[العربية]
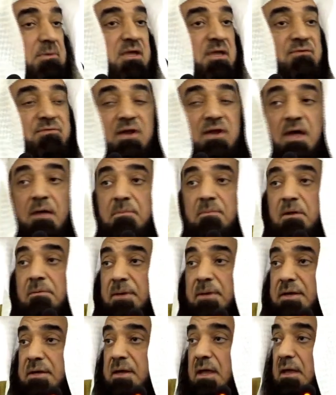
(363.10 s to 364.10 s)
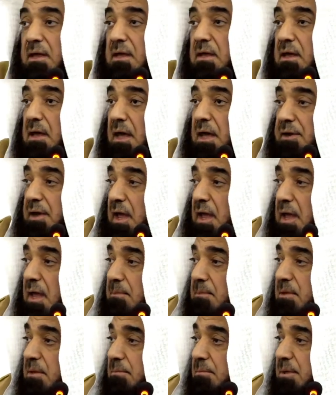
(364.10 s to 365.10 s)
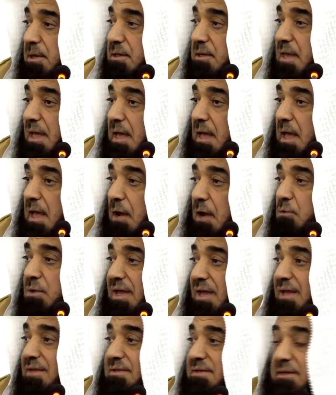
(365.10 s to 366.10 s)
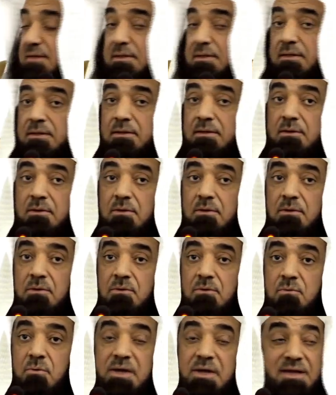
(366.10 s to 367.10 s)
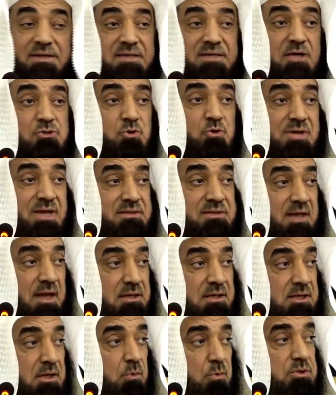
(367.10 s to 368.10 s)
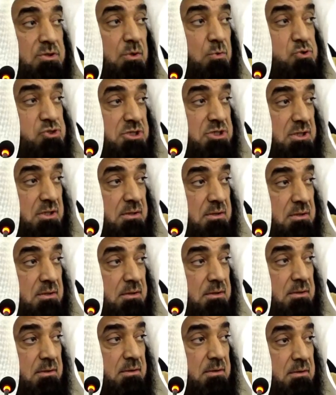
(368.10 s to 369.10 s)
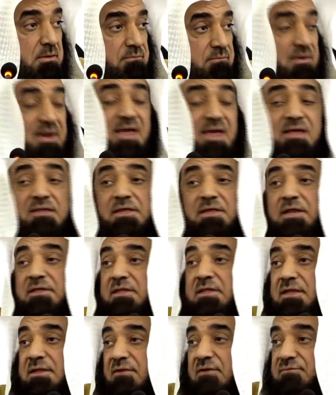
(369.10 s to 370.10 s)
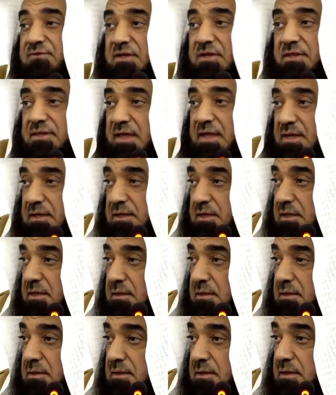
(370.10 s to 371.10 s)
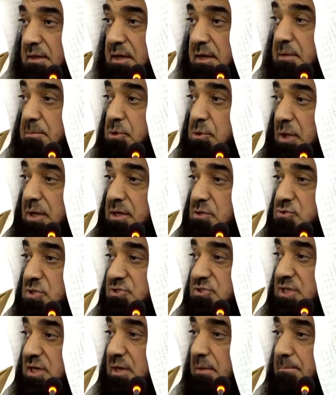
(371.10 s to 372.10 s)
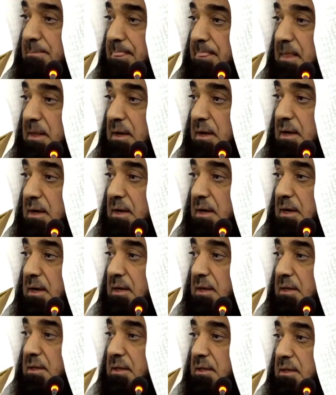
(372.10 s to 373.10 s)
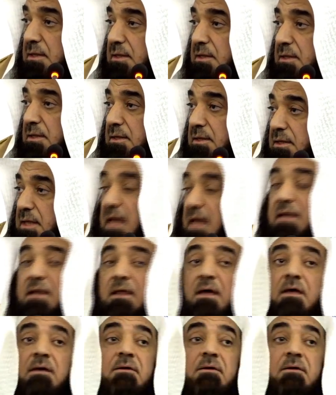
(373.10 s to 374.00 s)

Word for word: في العمل بين أرحامه بين أولاده ويحتاج إلى تعليق وتوجيه فلا يتردد عن فعل ذلك النبي عليه الصلاة والسلام كان